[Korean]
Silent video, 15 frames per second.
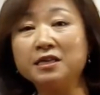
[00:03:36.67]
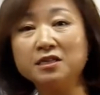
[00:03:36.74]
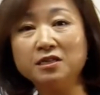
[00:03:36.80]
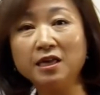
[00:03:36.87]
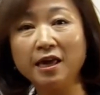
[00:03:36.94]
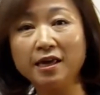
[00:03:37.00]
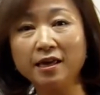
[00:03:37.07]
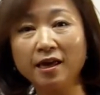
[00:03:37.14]

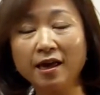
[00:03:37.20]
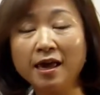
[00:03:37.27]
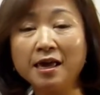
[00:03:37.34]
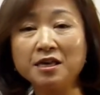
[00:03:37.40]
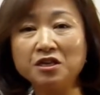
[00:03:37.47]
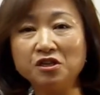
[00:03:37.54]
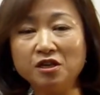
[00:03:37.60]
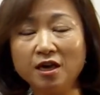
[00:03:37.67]
예게,
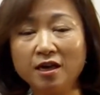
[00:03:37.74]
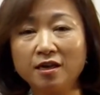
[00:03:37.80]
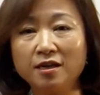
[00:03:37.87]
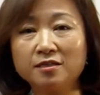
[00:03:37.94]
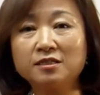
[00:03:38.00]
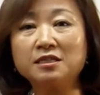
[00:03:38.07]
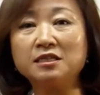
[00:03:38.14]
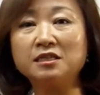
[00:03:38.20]

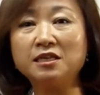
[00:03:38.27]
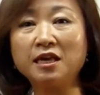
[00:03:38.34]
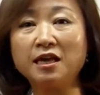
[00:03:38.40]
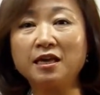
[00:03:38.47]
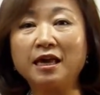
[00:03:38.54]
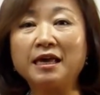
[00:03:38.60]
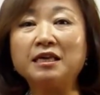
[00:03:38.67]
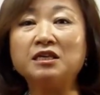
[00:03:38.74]
예게스,
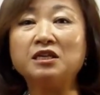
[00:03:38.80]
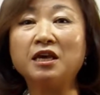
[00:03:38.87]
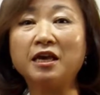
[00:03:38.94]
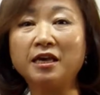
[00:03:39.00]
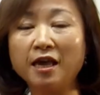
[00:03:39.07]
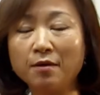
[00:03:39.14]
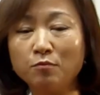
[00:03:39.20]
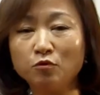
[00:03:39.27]
예게,
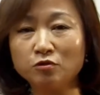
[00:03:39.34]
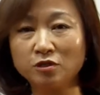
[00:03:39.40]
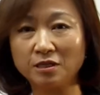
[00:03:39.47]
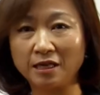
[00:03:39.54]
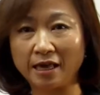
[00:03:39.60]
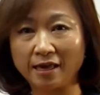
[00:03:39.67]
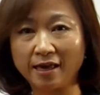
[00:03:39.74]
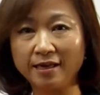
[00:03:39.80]
예게모스,
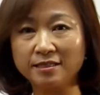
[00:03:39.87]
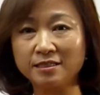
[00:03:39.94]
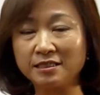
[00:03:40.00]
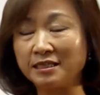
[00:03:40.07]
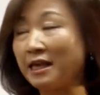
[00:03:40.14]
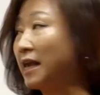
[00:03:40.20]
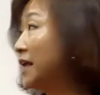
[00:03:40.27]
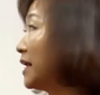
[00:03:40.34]
예게이스,
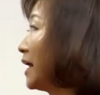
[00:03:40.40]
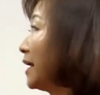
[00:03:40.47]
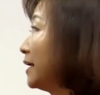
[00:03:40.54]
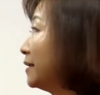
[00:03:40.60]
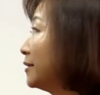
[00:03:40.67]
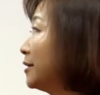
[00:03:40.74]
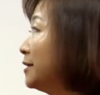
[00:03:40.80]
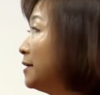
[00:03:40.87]

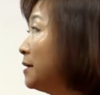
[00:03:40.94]
예겐.